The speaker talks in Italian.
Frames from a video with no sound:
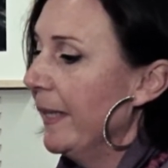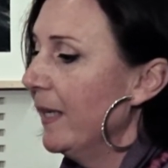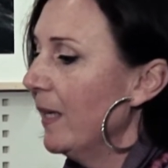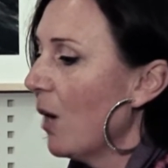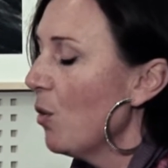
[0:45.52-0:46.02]

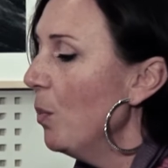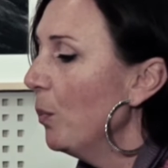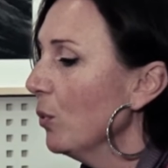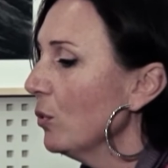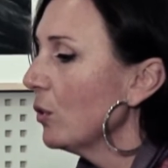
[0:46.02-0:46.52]
E a quel
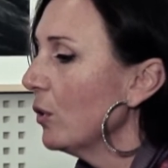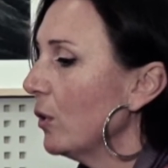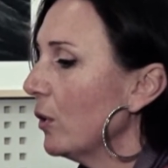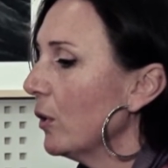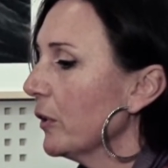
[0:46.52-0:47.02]
punto
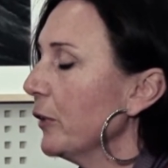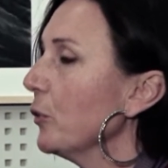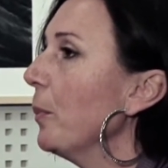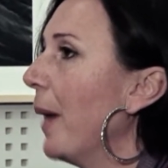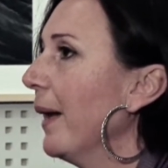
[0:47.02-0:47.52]
ho
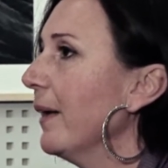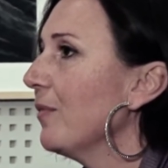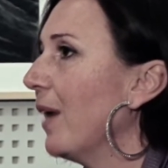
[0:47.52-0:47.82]
detto bene,